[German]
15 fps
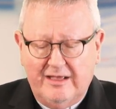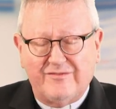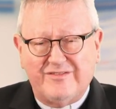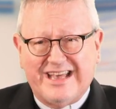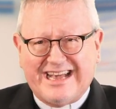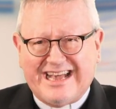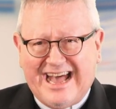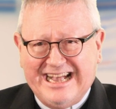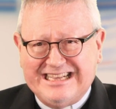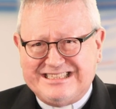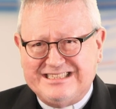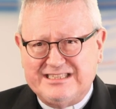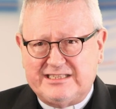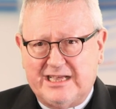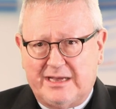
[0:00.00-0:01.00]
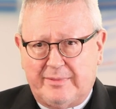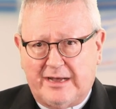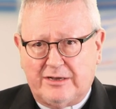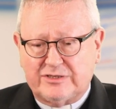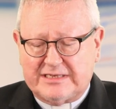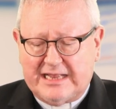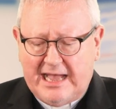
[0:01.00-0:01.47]
Wir reißen sie
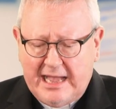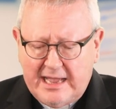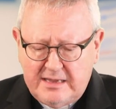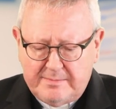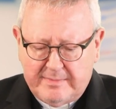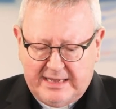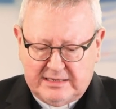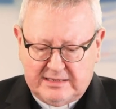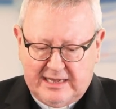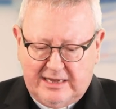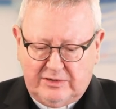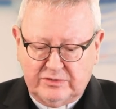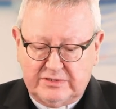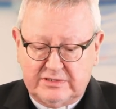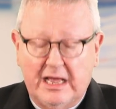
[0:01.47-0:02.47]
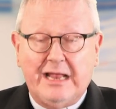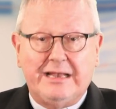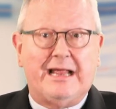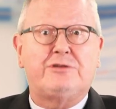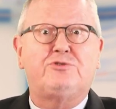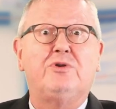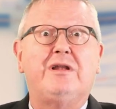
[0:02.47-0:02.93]
aber aus der Heimat raus.
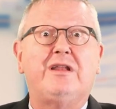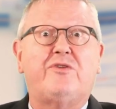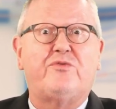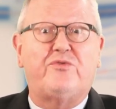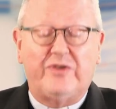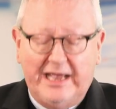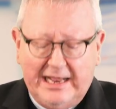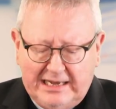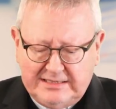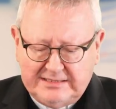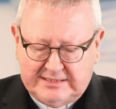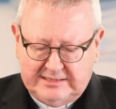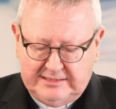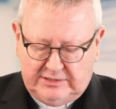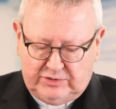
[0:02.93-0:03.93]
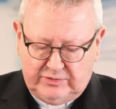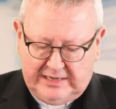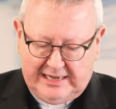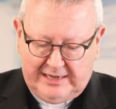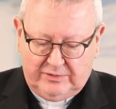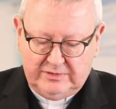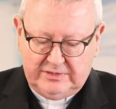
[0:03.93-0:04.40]
Natürlich fehlen sie zu
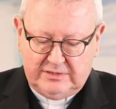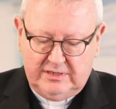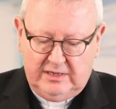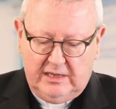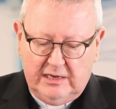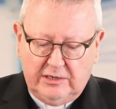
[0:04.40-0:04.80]
Haus.